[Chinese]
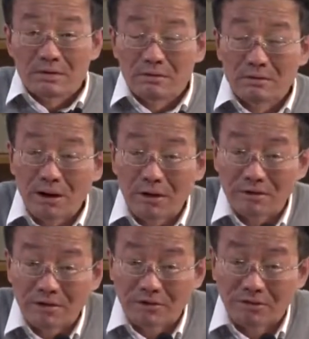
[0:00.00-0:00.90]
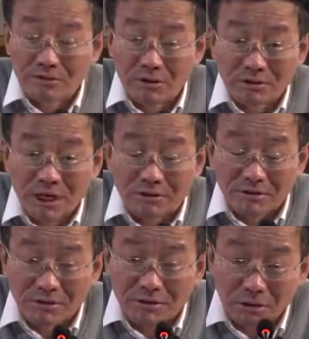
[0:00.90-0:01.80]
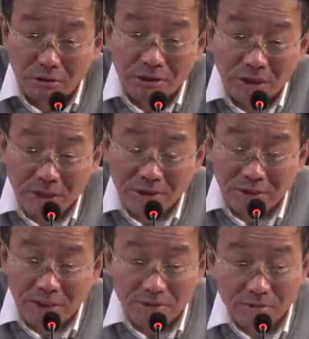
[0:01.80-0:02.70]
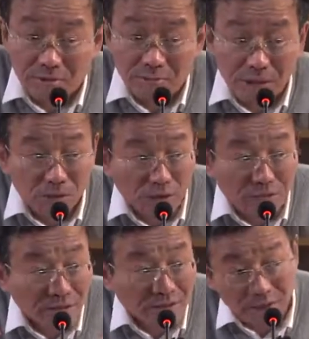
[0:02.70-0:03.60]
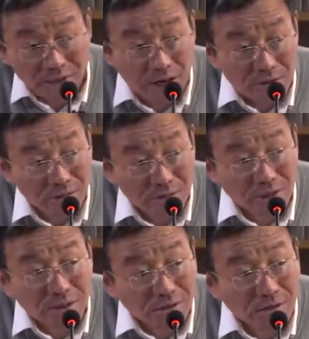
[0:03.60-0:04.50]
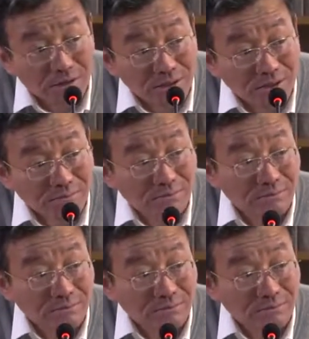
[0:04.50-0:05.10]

物化为在使用价值这个实物形态上，它就是被堆放在仓库里的东西。